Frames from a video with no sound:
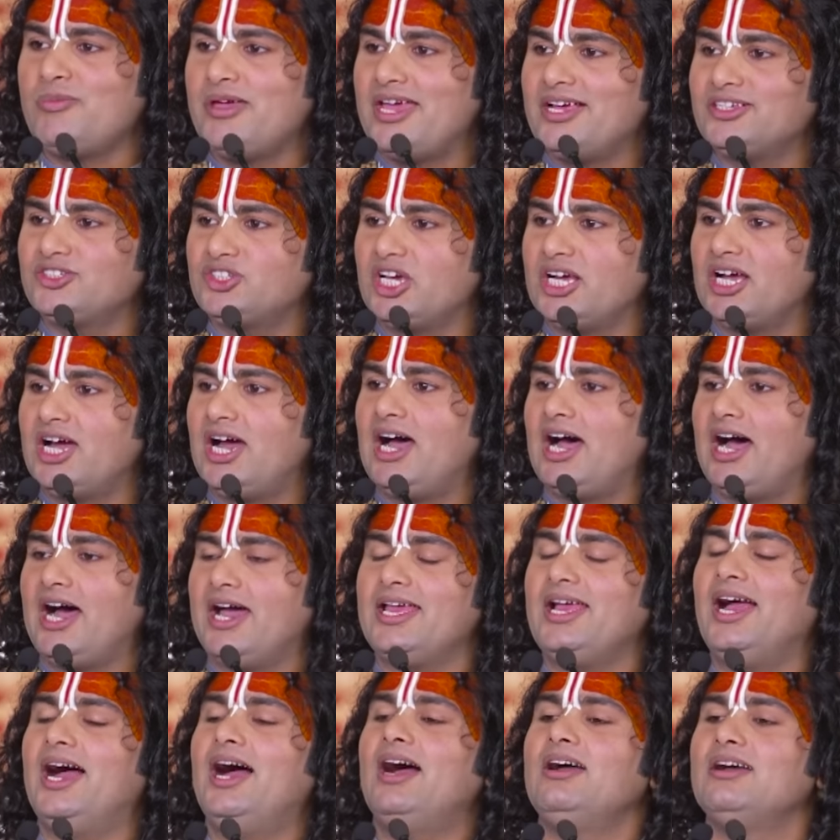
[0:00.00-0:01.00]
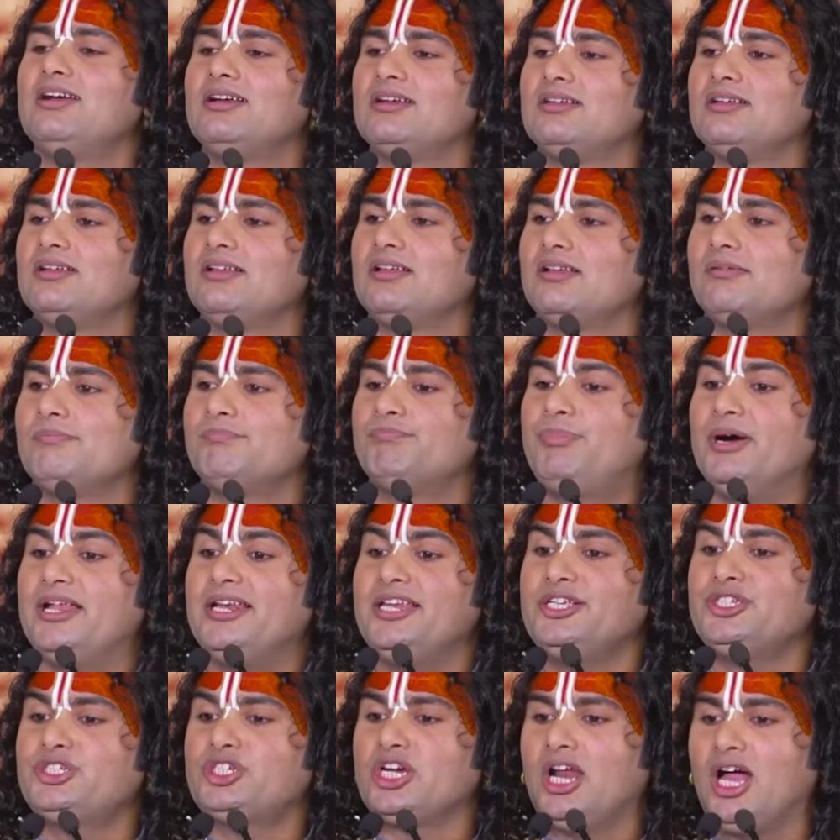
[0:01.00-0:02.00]
में एक जगह आया
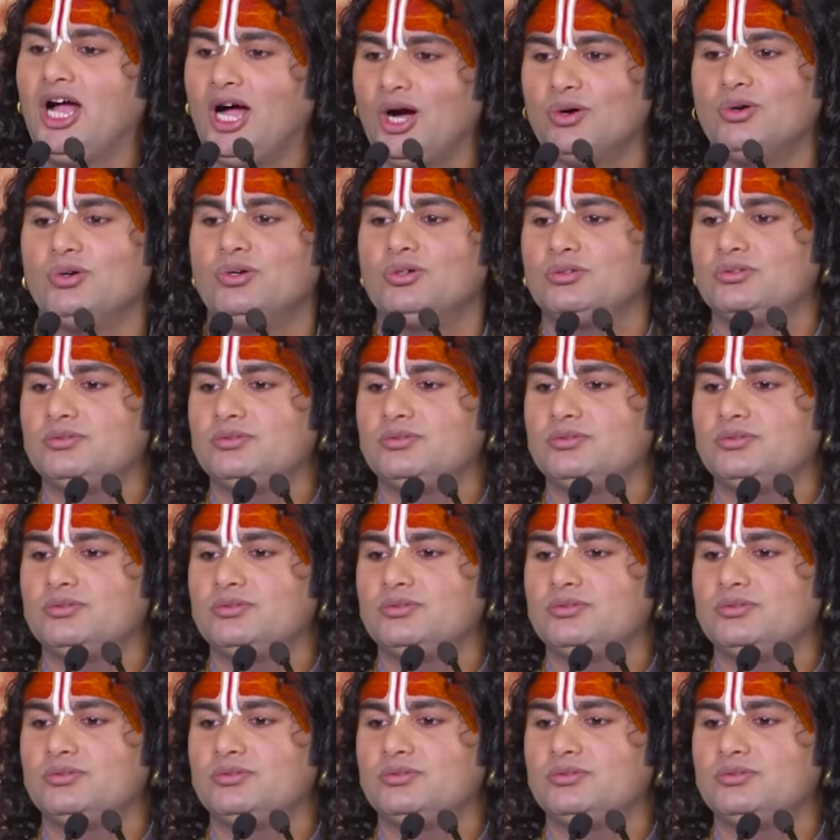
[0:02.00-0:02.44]
बलि चढ़ाओ